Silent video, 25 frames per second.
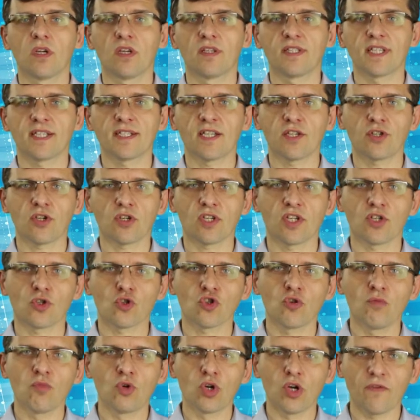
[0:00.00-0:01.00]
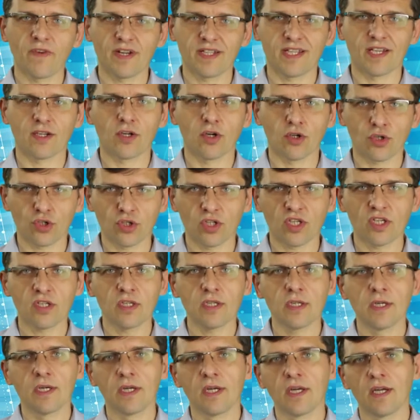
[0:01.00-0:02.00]
y, zaznaczone skumulowane koszty
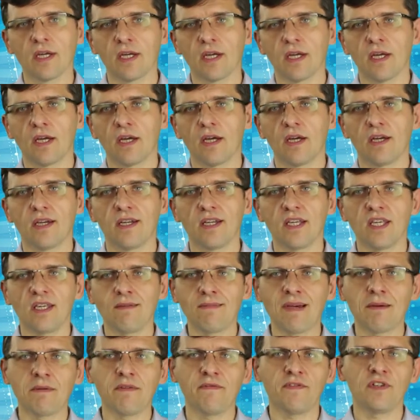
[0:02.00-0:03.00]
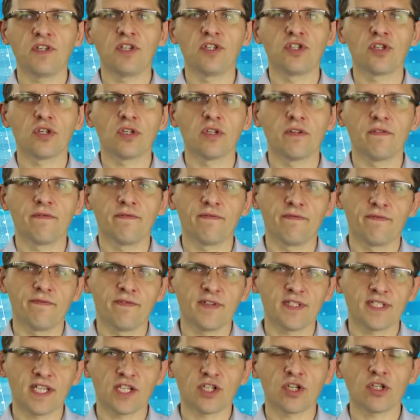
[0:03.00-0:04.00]
y, i mamy y,
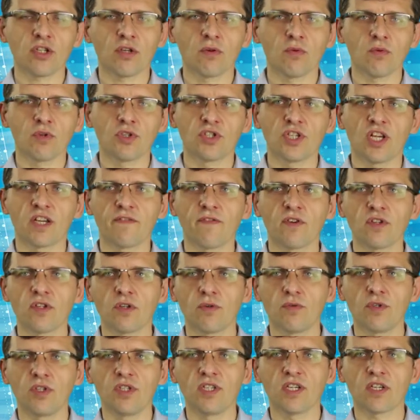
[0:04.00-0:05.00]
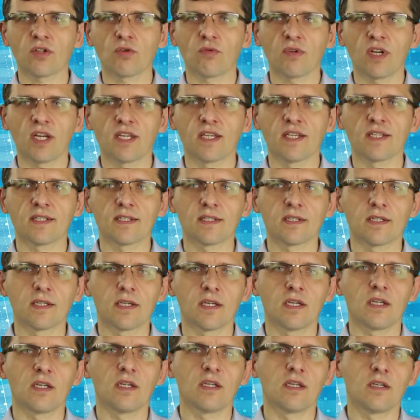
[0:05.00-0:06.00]
wyznaczoną czerwoną linię, która jest
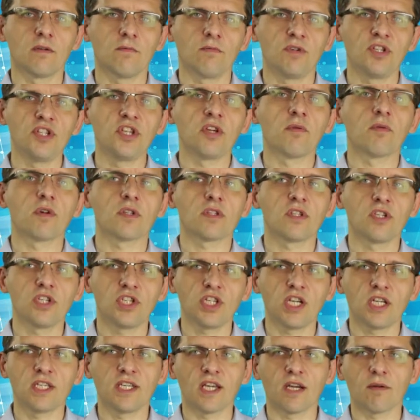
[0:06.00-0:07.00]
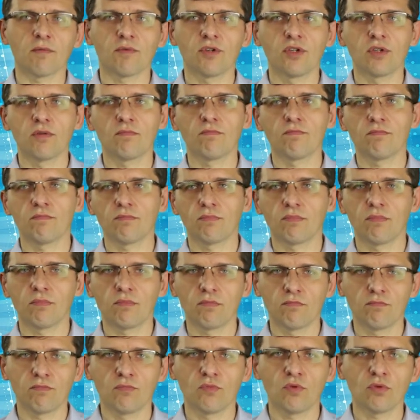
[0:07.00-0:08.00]
linią odniesienia.
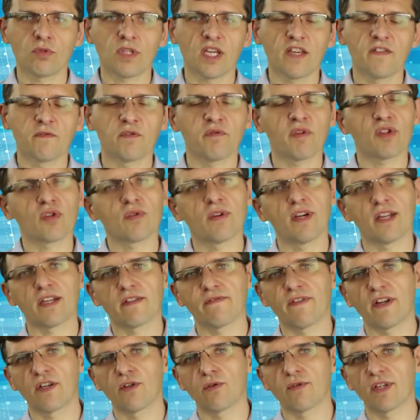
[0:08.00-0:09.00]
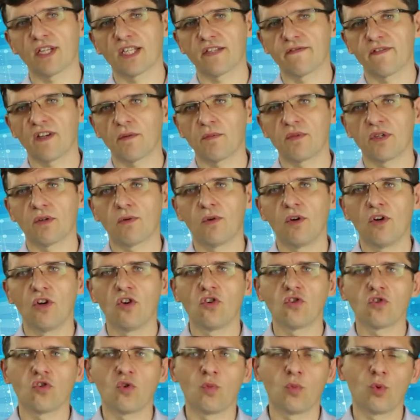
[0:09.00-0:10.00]
Tutaj w przypadku r value nazywamy ją
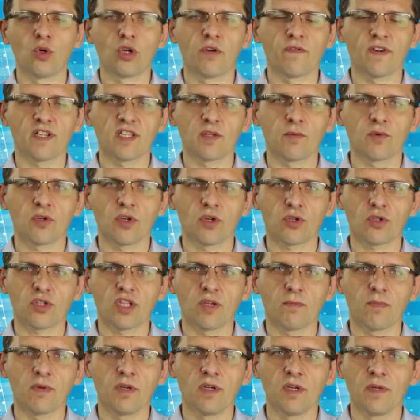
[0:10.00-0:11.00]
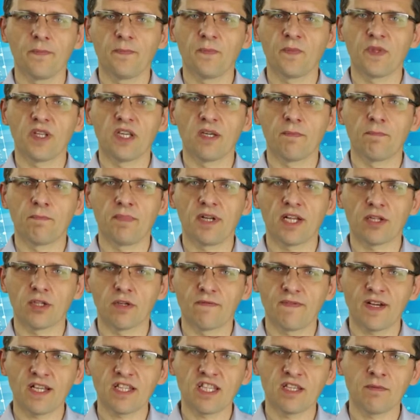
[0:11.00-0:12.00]
kumulowanym kosztem
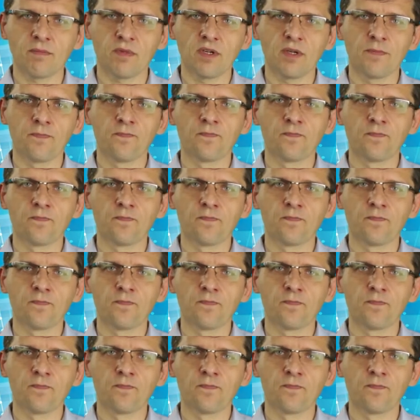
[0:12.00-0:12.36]
planowanym